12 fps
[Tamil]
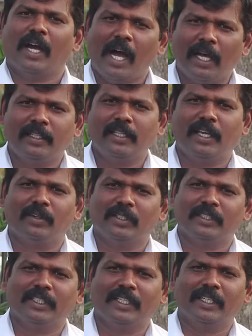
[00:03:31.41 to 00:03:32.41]
காந்தியை
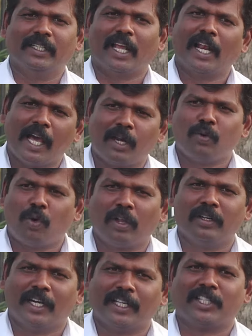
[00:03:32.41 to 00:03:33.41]
வந்து எல்லாரும்
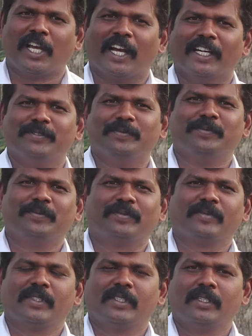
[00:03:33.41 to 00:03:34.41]
கொலன்னு நினைச்சாங்க
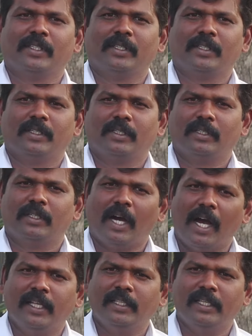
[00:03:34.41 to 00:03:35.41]

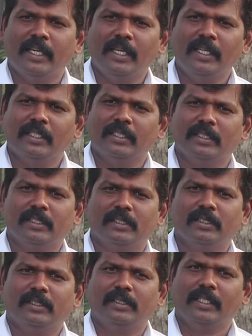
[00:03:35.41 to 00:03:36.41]
காந்தியை
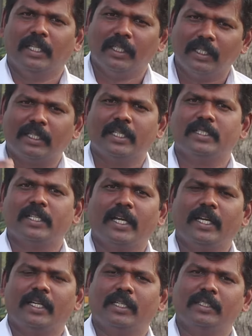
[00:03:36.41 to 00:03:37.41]
எதிர்க்கின்ற
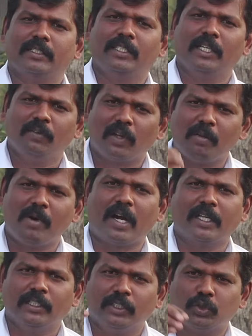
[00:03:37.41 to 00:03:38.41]

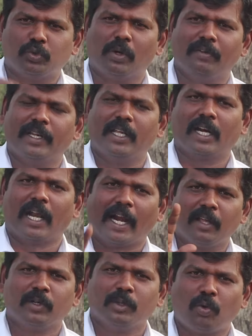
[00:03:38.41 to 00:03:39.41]
தீவிரமான இந்துத்துவ வெறியர்கள்
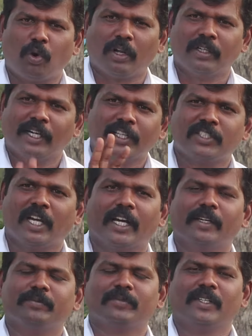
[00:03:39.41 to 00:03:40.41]
அனைவரும் கொல்லணும்னு
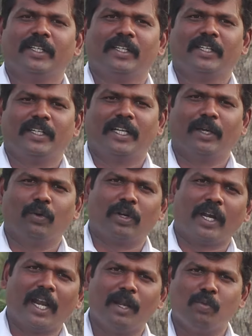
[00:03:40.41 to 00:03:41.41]
நினைச்சாங்க நீங்க
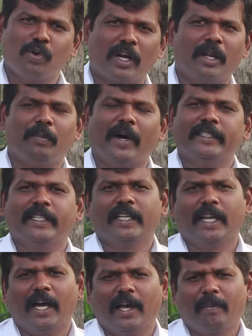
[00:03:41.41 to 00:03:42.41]
ஒரு நல்ல முரணை
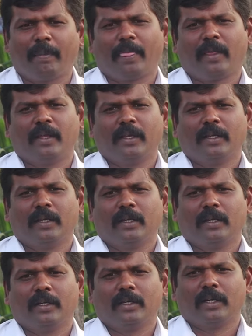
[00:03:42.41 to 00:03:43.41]
பார்த்தீங்கன்னா
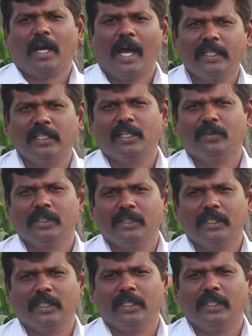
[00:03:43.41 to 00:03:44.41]
காந்தியை
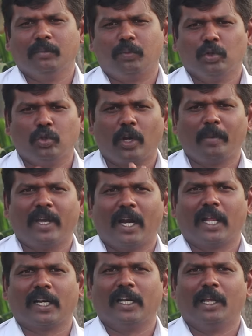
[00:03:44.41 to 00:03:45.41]
வந்து பொது
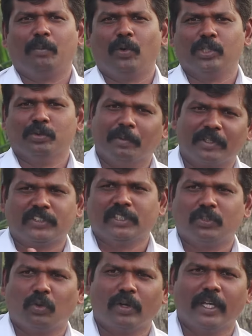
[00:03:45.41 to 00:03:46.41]
உடைமையாளர்கள் எப்போதும்
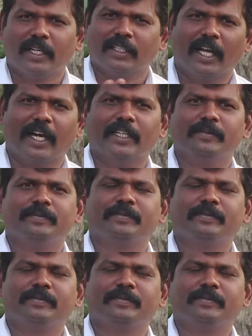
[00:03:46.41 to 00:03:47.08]
விமர்சித்து கொண்டே இருந்தாங்க